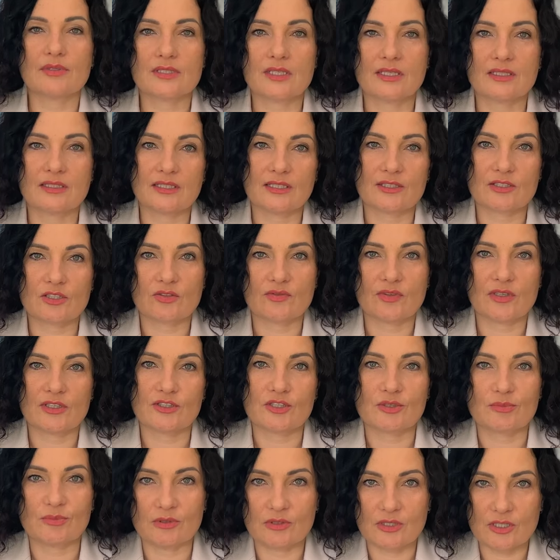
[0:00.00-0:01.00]
zainteresowali
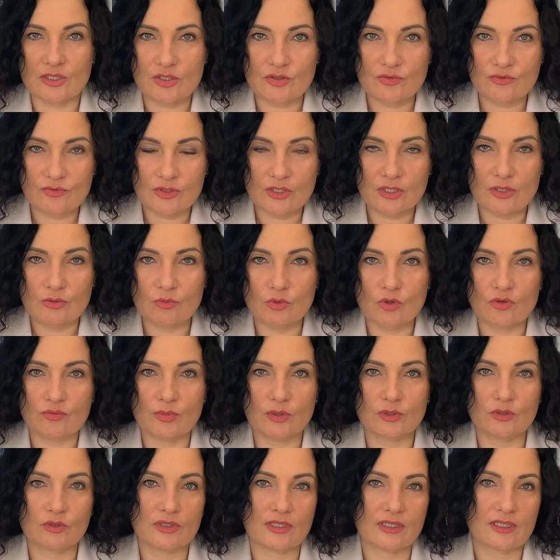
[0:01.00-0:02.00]
się montażem filmów,
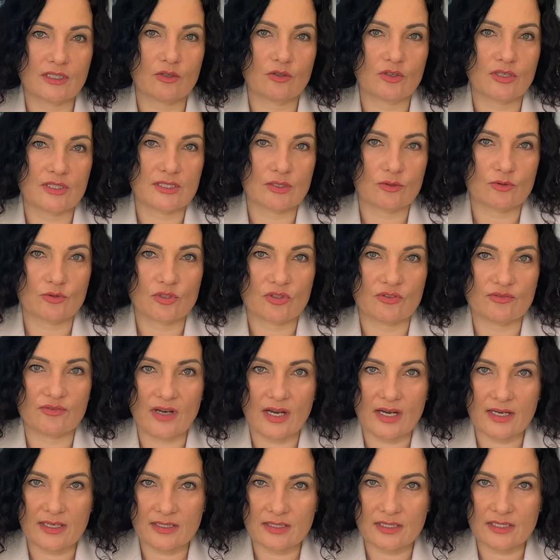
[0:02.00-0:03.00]
bo to nagle okazało się
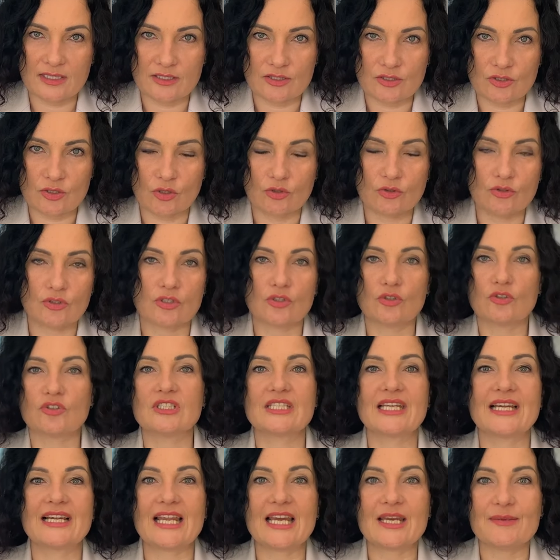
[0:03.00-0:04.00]
fajne, istotne i oni
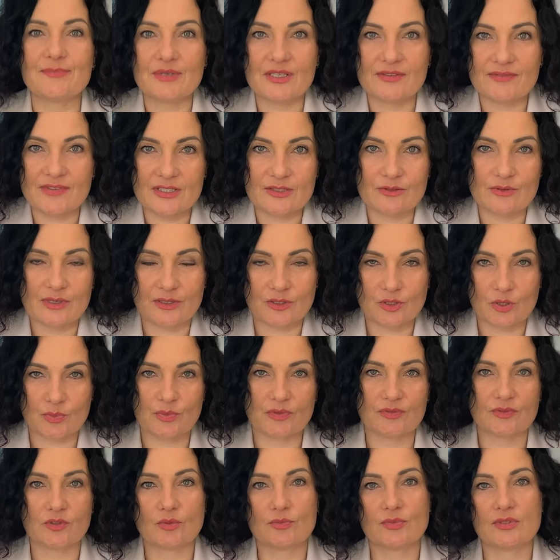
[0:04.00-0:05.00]
najlepiej wiedzą, jak to
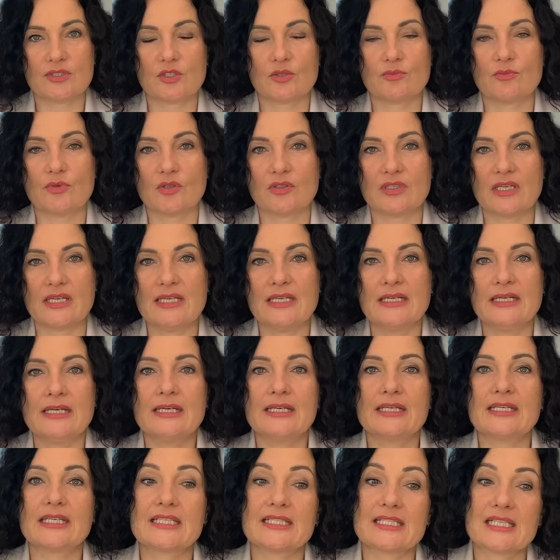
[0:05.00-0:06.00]
powinno być zrobione.
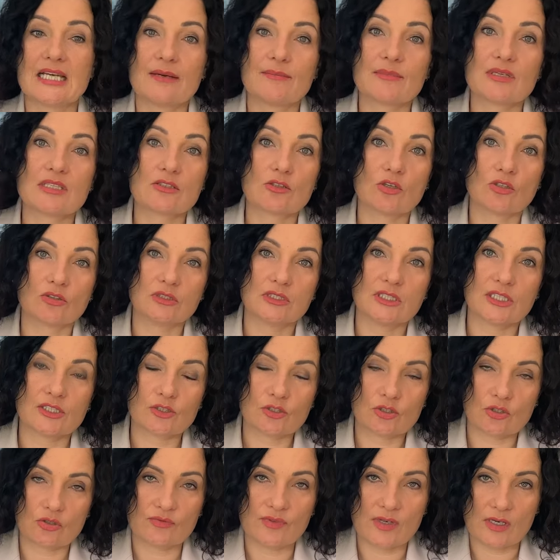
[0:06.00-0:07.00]
I zamiast
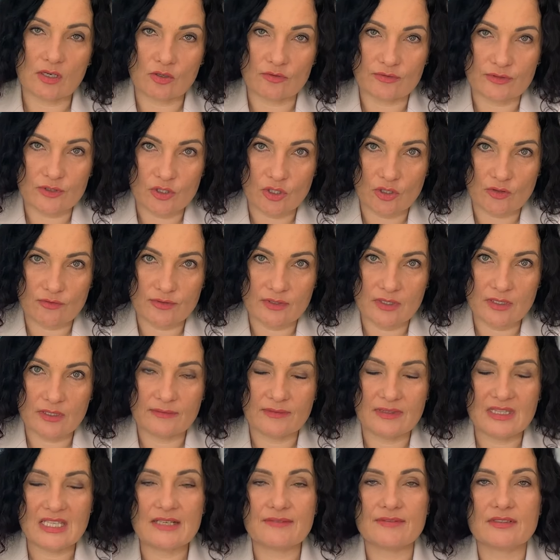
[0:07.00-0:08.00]
oddać to fachowcowi,
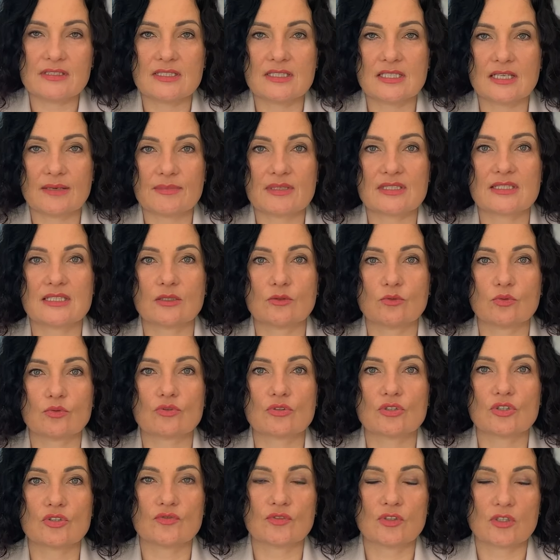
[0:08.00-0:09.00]
nawet zamiast
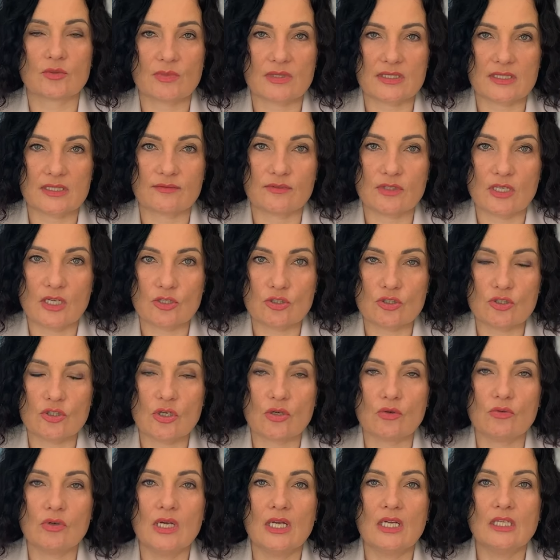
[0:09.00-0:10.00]
zatrudnić firmę
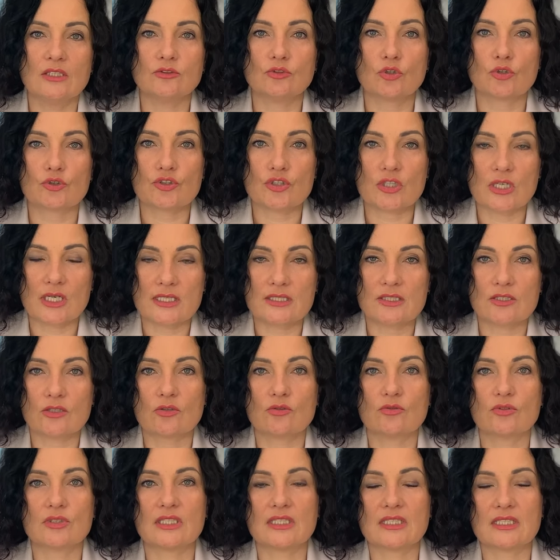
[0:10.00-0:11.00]
zewnętrzną, to
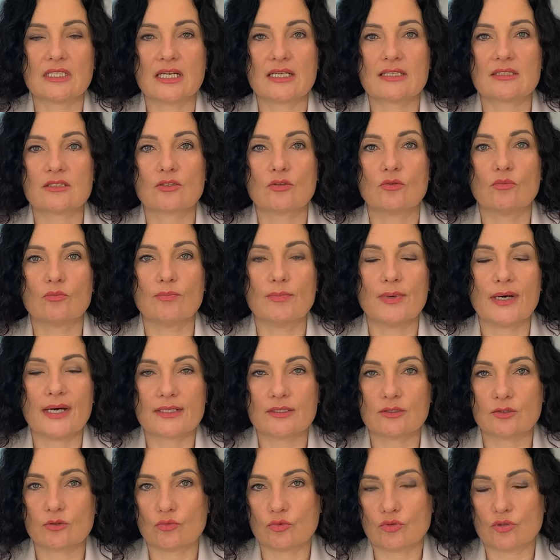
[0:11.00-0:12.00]
siedzą i tracą
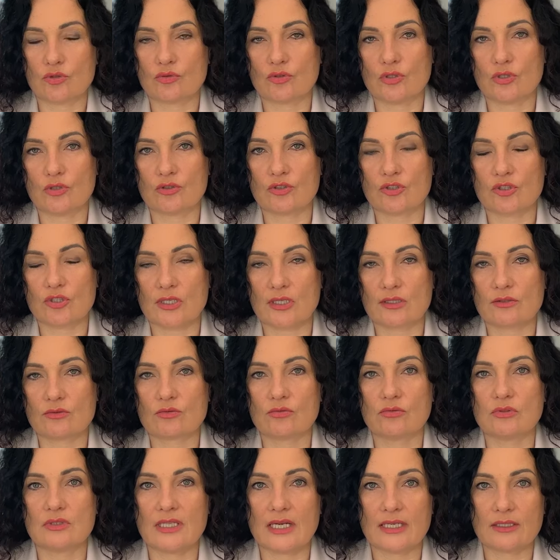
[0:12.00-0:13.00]
bardzo dużą ilość
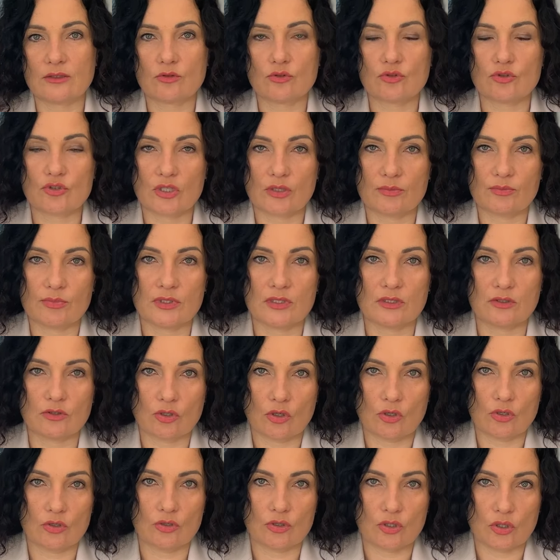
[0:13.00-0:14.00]
czasu na to, żeby
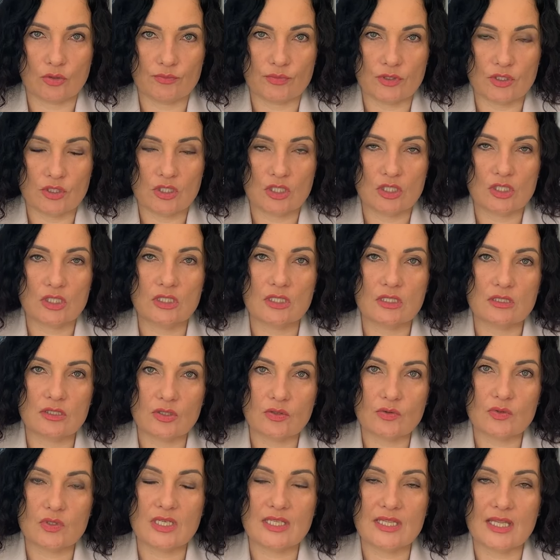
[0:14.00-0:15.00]
to robić. Jeżeli
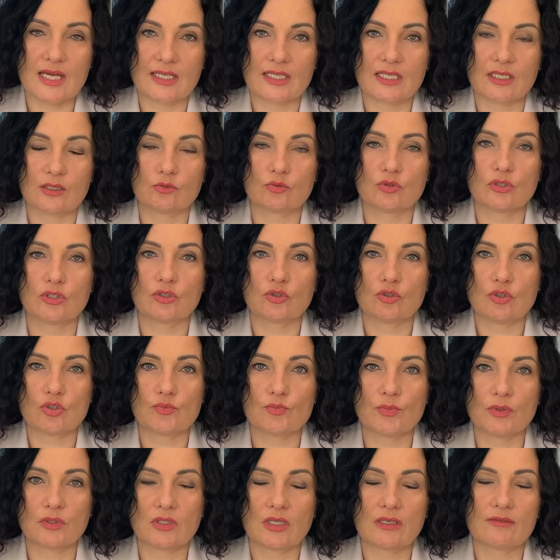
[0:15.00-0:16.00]
są zadania, które ktoś
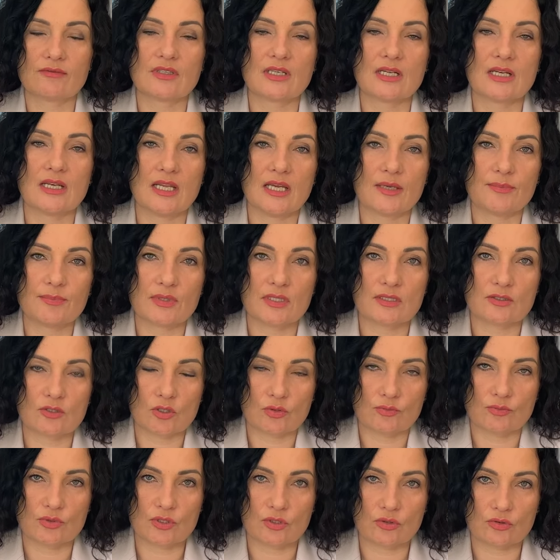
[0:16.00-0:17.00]
potrafi lepiej
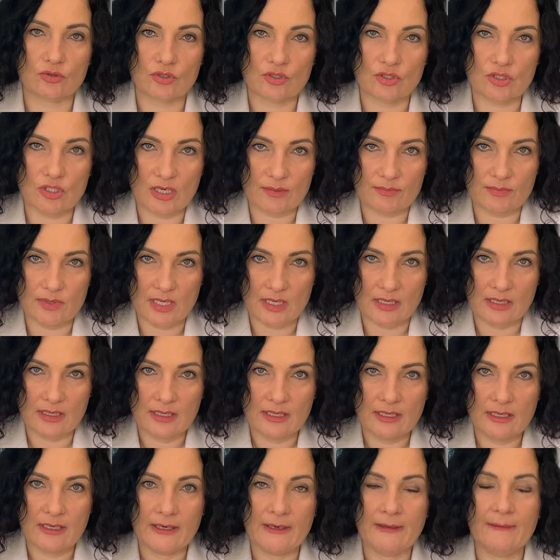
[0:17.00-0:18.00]
zrobić od ciebie,
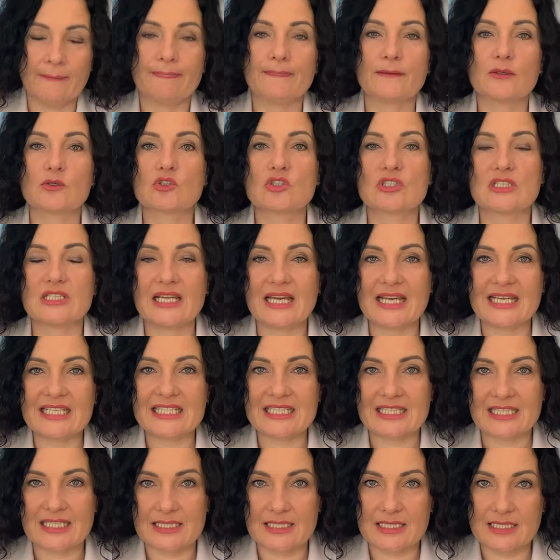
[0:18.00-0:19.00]
to
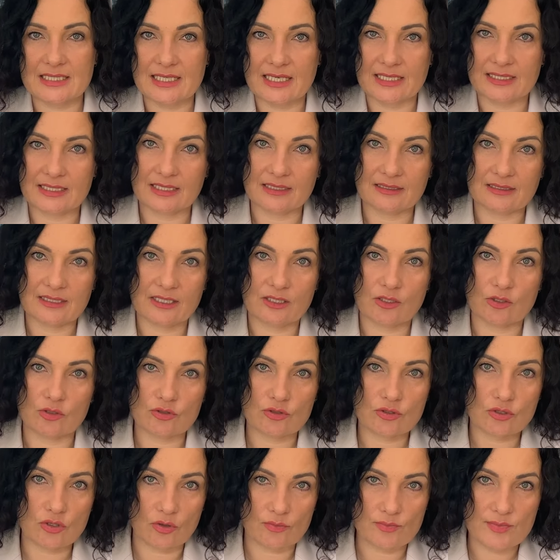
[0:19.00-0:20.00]
zleć te zadania tej
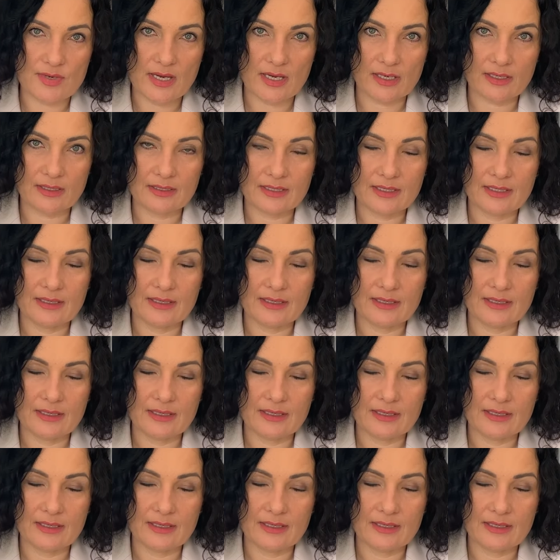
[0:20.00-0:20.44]
osobie,